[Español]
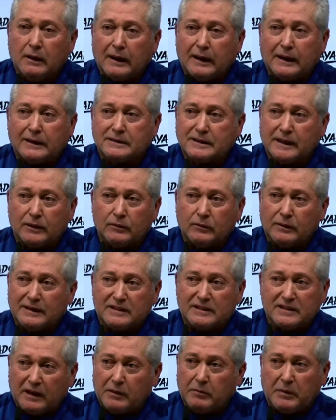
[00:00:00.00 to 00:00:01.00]
ha estado
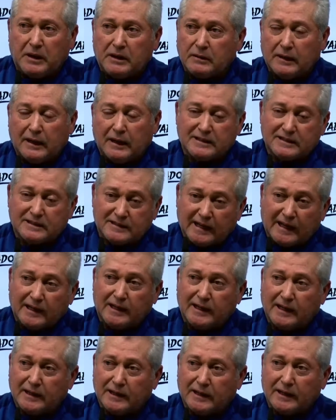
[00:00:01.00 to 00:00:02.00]
encima, está
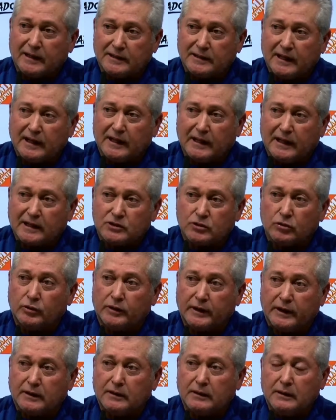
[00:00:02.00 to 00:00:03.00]
en la, está en la
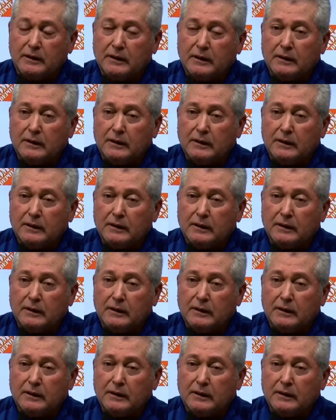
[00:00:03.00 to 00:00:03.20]
zona,